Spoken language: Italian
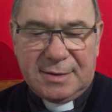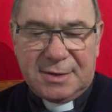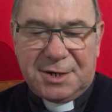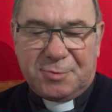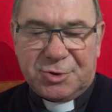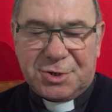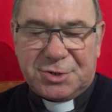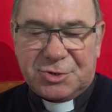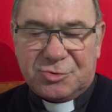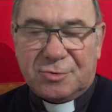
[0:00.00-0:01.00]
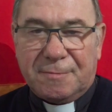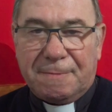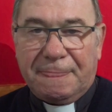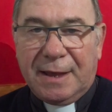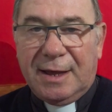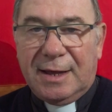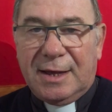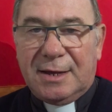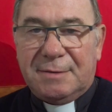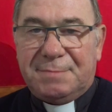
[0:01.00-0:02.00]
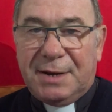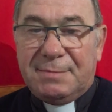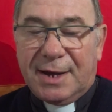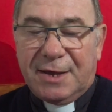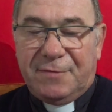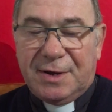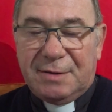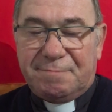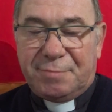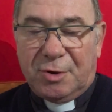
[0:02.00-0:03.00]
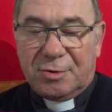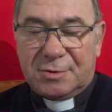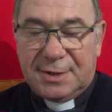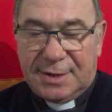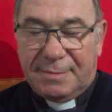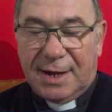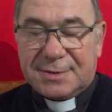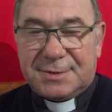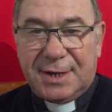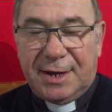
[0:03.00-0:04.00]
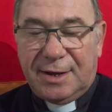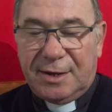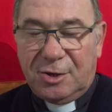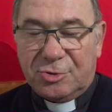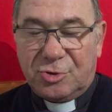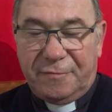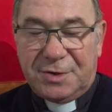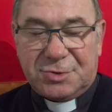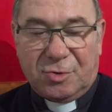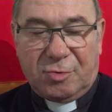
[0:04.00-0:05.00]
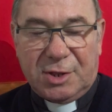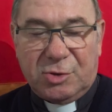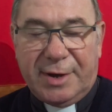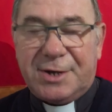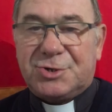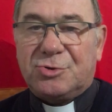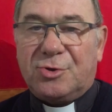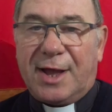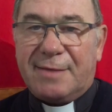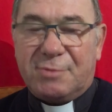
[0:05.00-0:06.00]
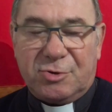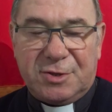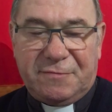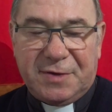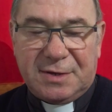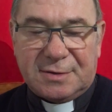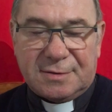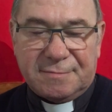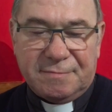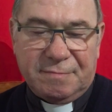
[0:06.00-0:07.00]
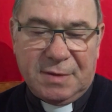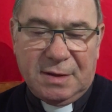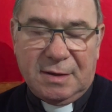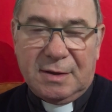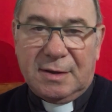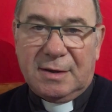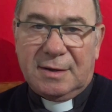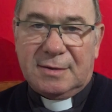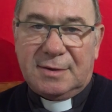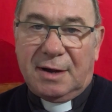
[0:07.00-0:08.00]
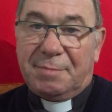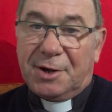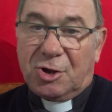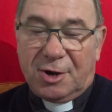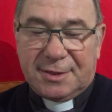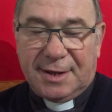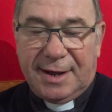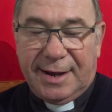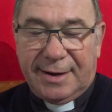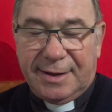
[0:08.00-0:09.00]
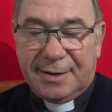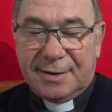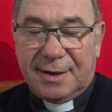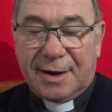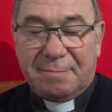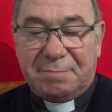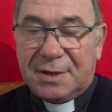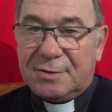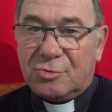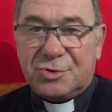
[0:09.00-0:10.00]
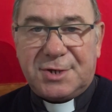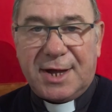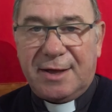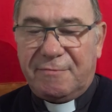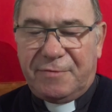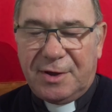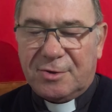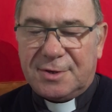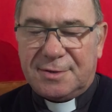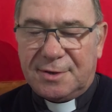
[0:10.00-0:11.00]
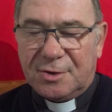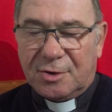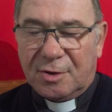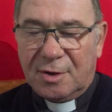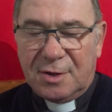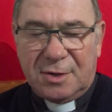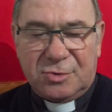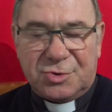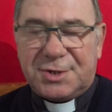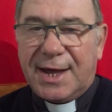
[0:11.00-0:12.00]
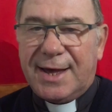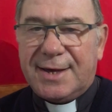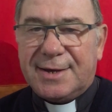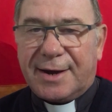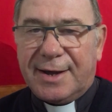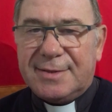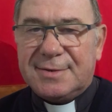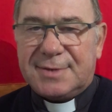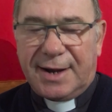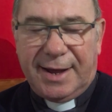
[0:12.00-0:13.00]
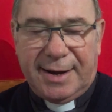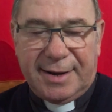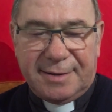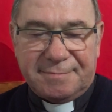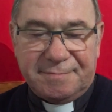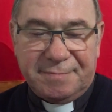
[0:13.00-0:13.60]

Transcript: Gli rispose Gesù, Prima che Filippo ti chiamasse, io ti ho visto quando eri sotto l'albero di fichi. Gli replicò Natanaele, Rabbì, tu sei il figlio di Dio, tu sei il re di Israele.